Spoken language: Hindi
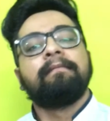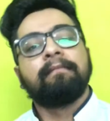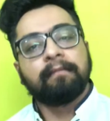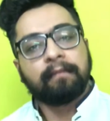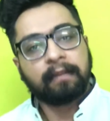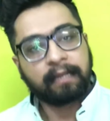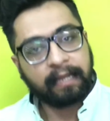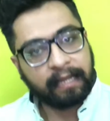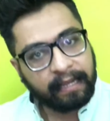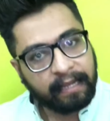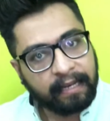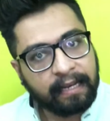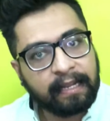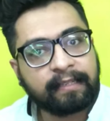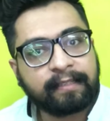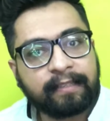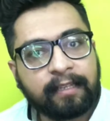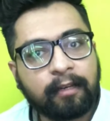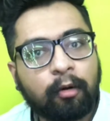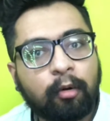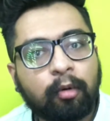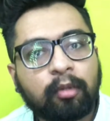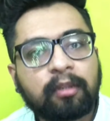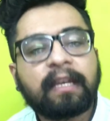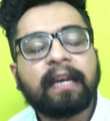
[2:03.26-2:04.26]
लेकिन ऐसा
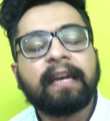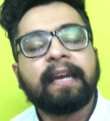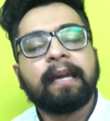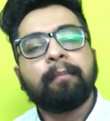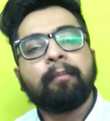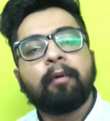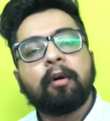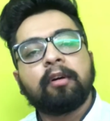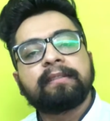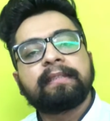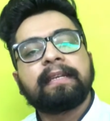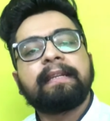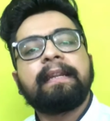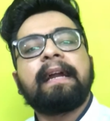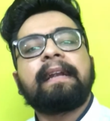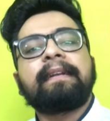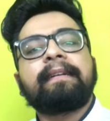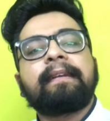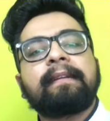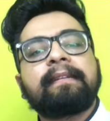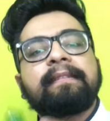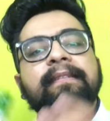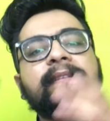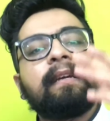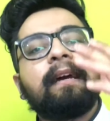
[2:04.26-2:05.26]
होता है बहुत सारे
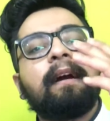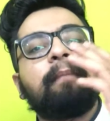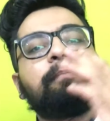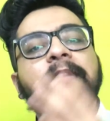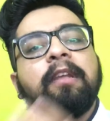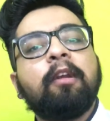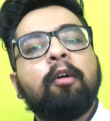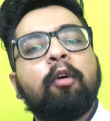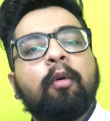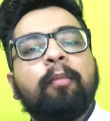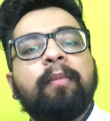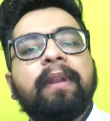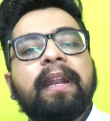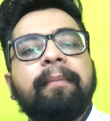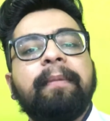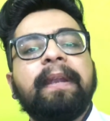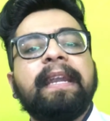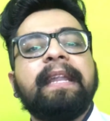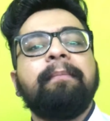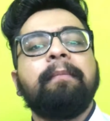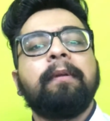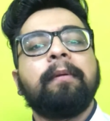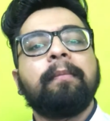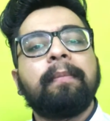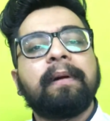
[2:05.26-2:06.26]
एक्टर्स ने अपनी होम रेमेडी
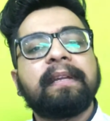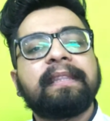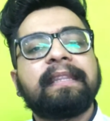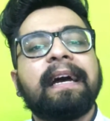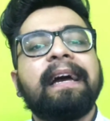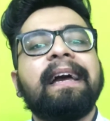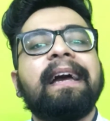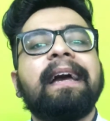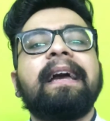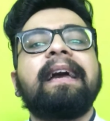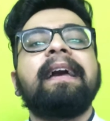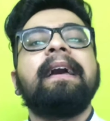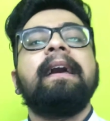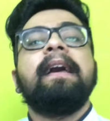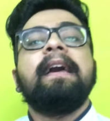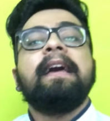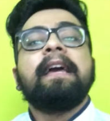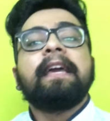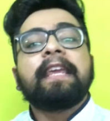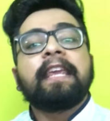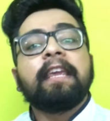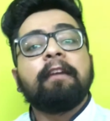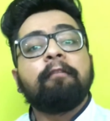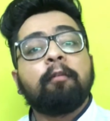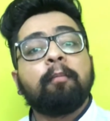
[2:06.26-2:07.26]
में बताया है
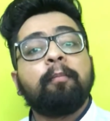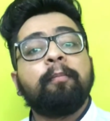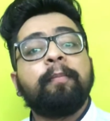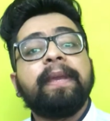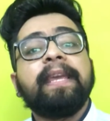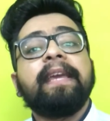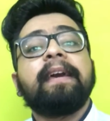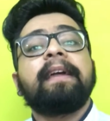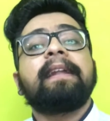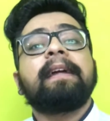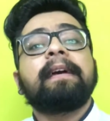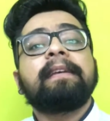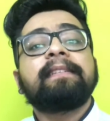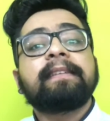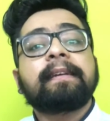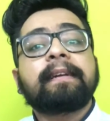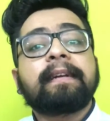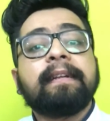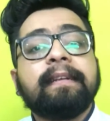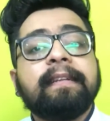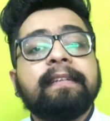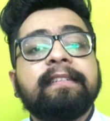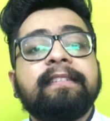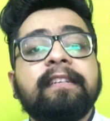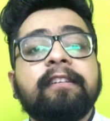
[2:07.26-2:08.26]
कि वो बियर एज अ
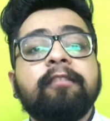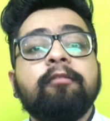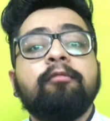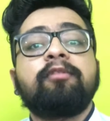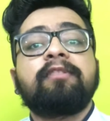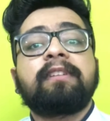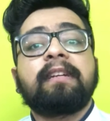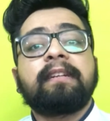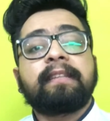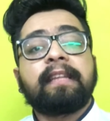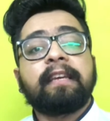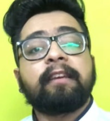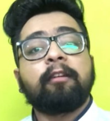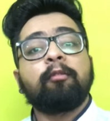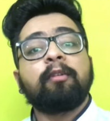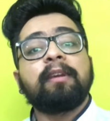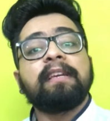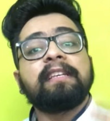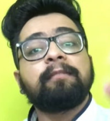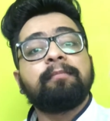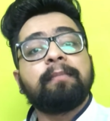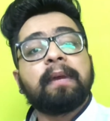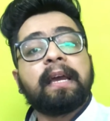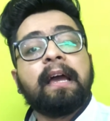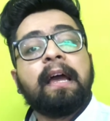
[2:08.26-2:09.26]
कंडीशनर यूज करते हैं क्योंकि
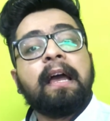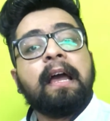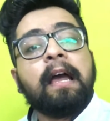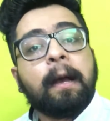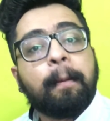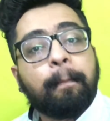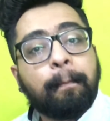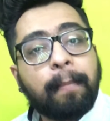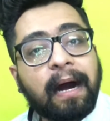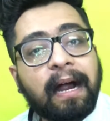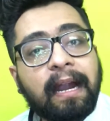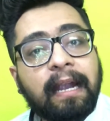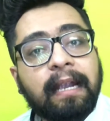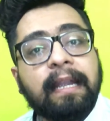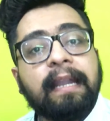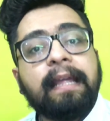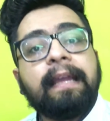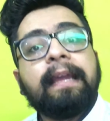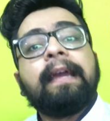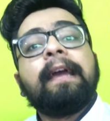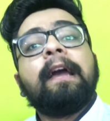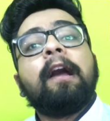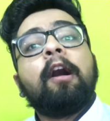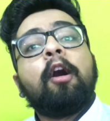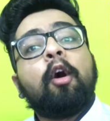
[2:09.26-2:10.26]
इसमें बार्ले
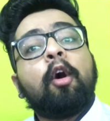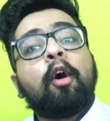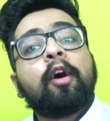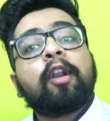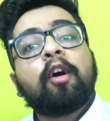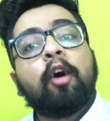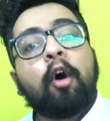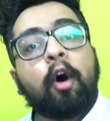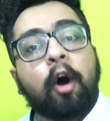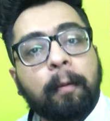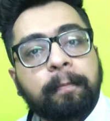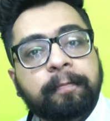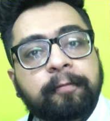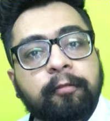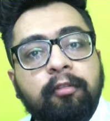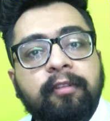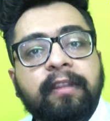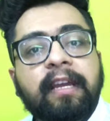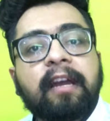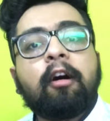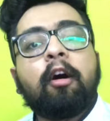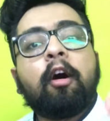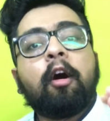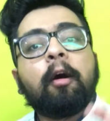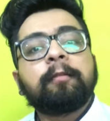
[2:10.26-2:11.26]
और हॉप्स होता है
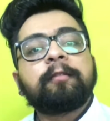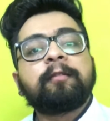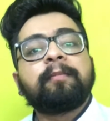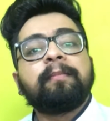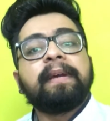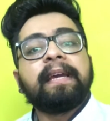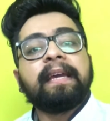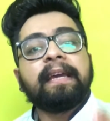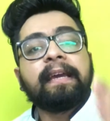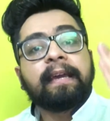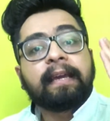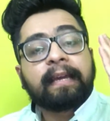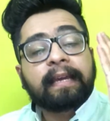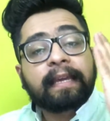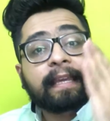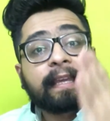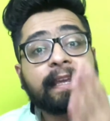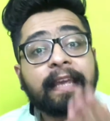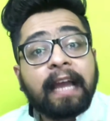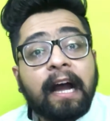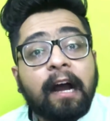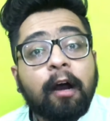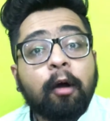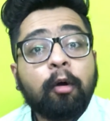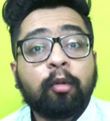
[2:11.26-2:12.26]
हॉप्स में क्या
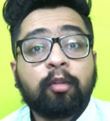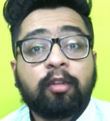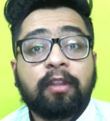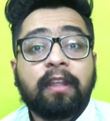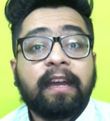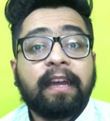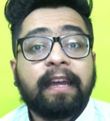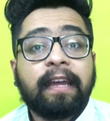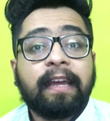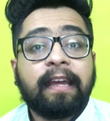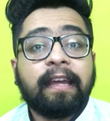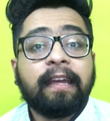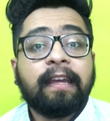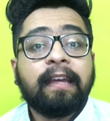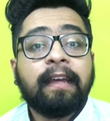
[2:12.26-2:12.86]
होता है